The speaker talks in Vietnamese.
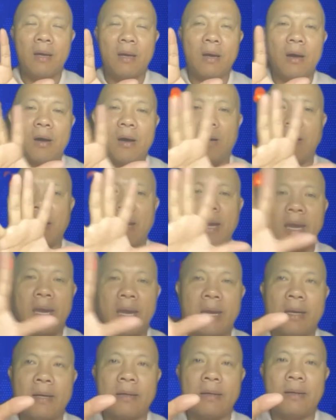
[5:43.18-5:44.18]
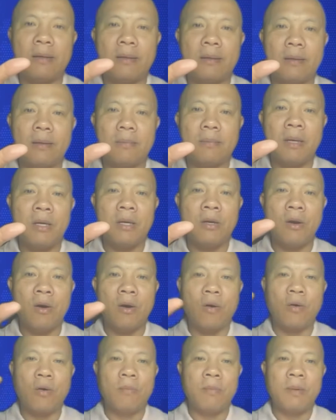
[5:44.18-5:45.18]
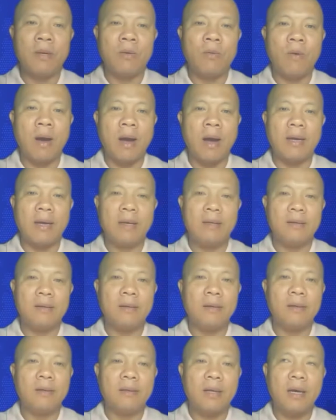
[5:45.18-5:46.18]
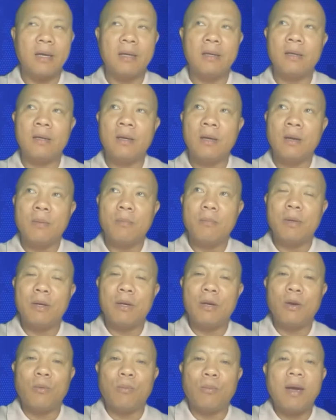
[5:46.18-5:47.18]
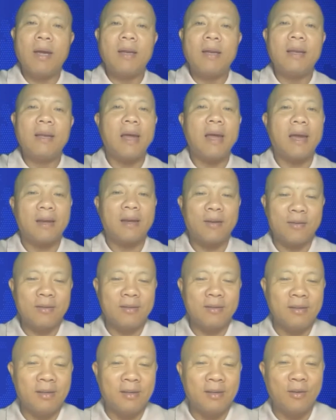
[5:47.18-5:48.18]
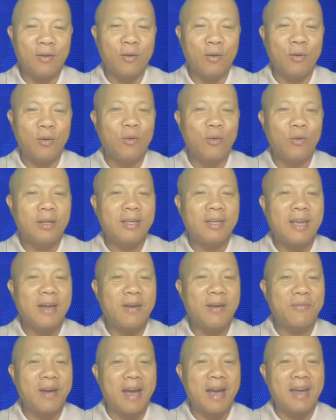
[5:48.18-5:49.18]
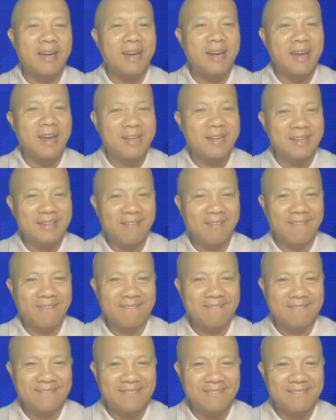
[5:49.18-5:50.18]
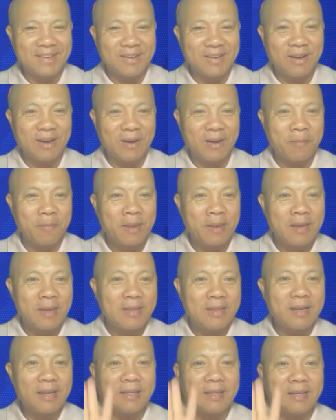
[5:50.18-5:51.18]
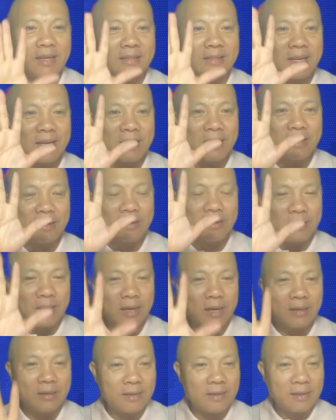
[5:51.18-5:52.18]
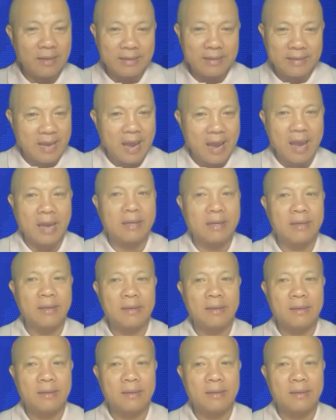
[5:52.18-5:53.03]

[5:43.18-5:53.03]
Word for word: họ hàng bên nội bên ngoại, những người thân mình lục hết lại, có những người lôi luôn cái gia phả ra nữa, đúng không? Tức là danh sách người thân rất là dài,